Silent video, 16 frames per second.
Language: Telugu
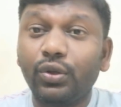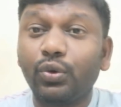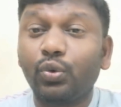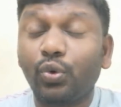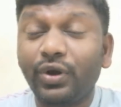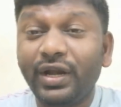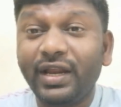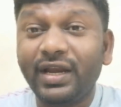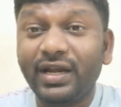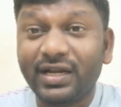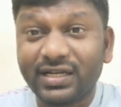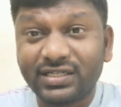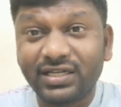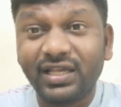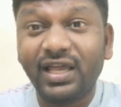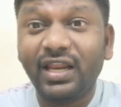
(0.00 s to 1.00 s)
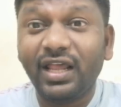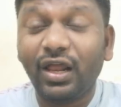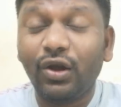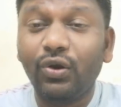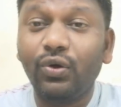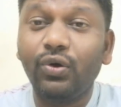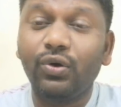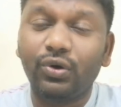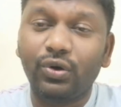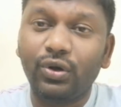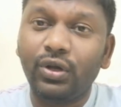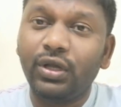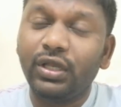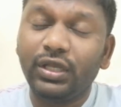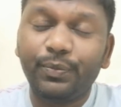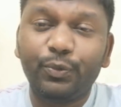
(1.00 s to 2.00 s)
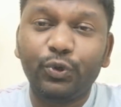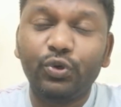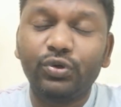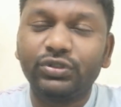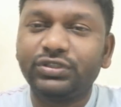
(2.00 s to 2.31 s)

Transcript: కొన్ని ఇండస్ట్రీ ఏరియాల్లో ఇప్పుడు